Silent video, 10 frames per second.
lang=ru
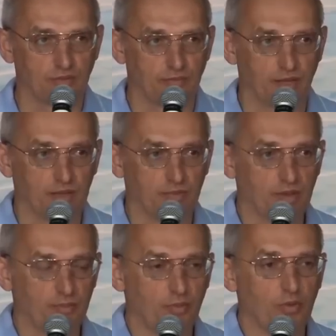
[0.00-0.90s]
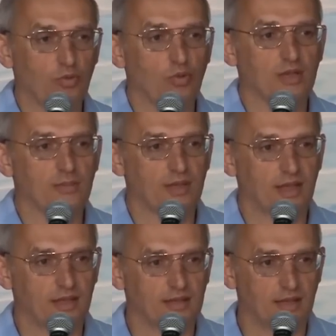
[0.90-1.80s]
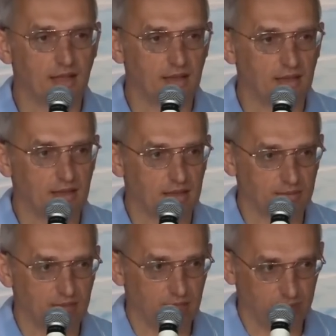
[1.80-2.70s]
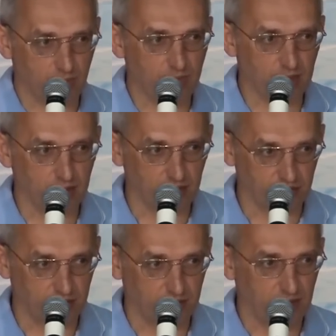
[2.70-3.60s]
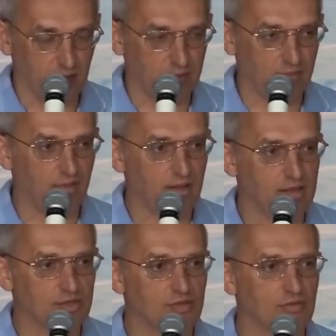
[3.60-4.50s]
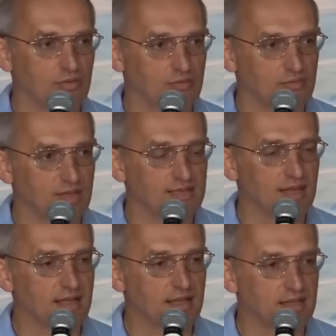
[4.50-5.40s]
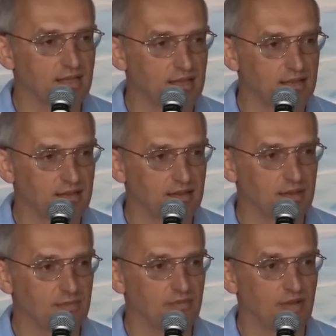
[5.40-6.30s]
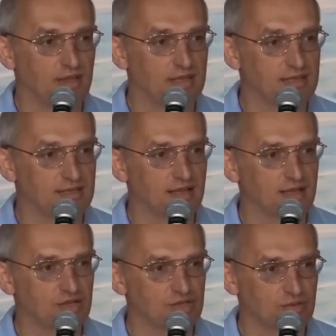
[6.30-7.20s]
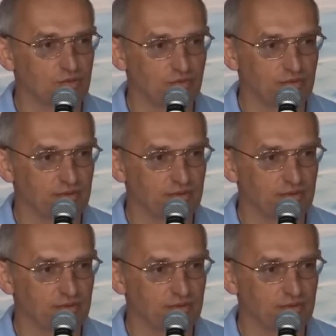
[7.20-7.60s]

надо было полгода меня отделяло от, от победы. Бывало, что несколько дней, бывало несколько часов.